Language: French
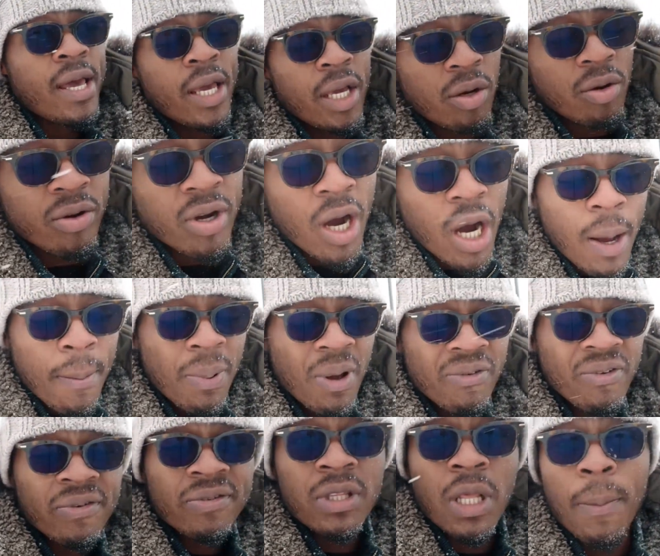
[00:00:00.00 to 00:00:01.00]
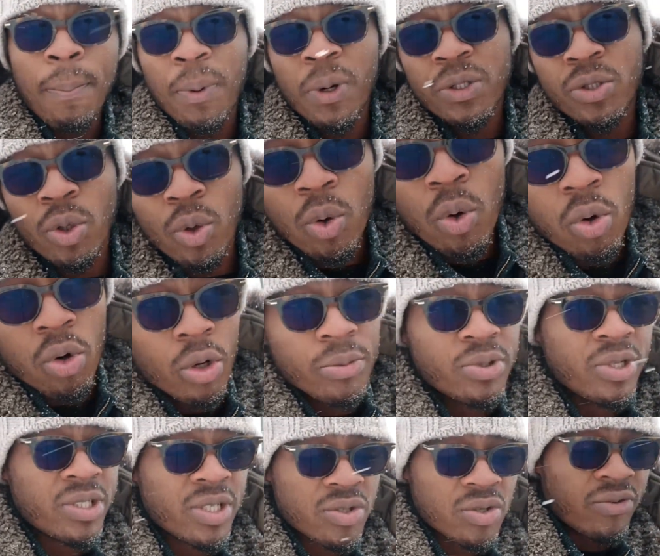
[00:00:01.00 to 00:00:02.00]
Et le garant peut vivre n'importe où, comme
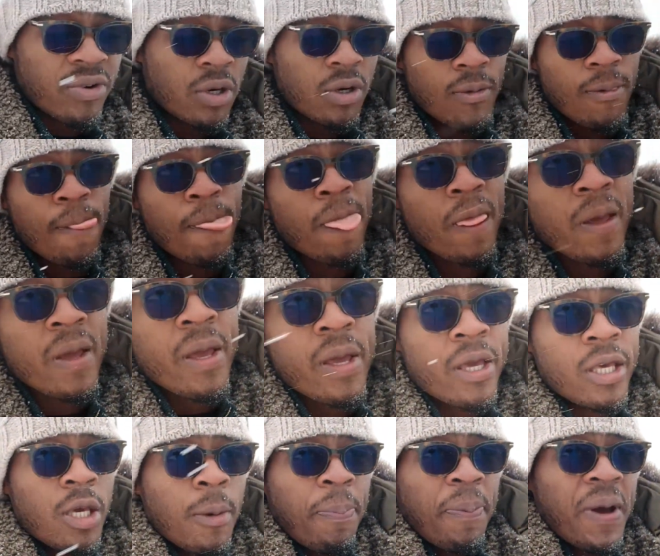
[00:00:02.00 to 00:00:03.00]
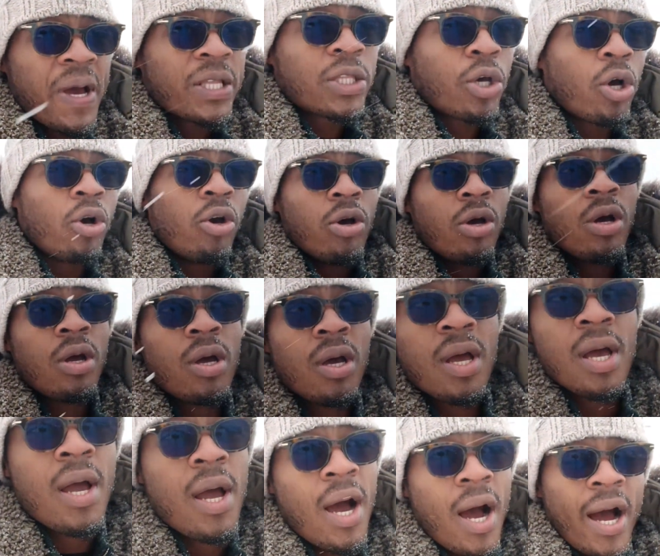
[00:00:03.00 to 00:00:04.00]
je le dis souvent. Il peut être
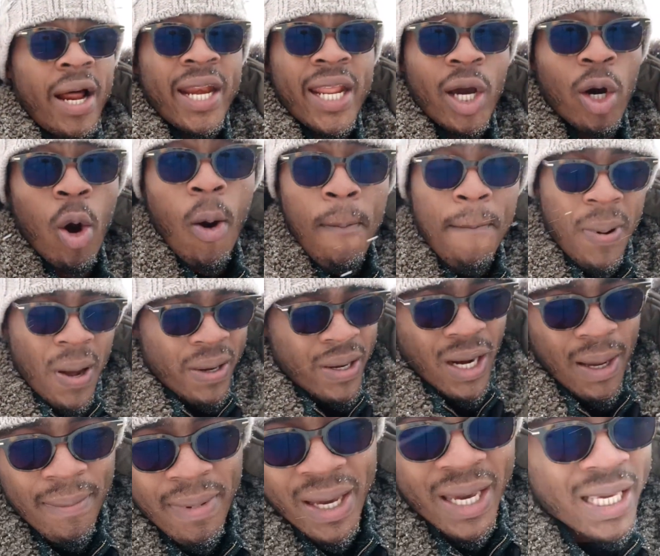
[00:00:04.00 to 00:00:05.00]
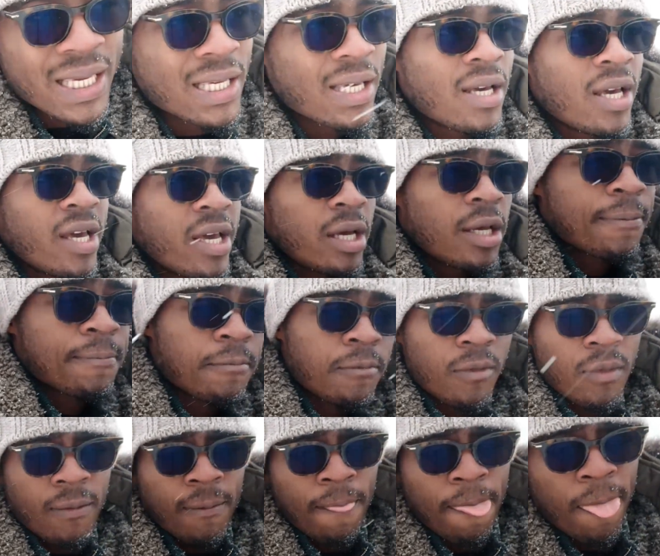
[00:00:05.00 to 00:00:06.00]
en Europe, en Amérique,
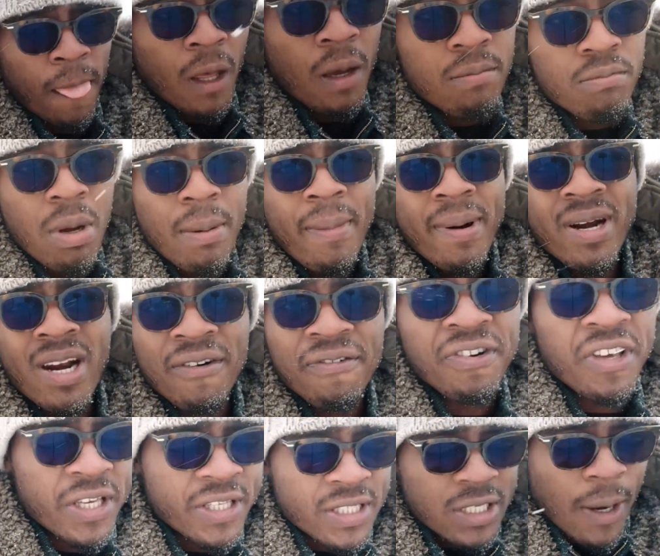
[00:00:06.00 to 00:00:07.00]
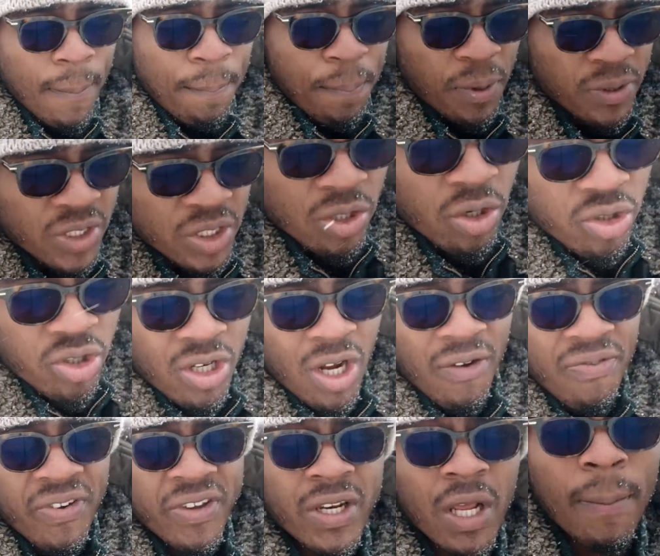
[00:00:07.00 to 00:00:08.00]
même en Afrique. Sa position géographique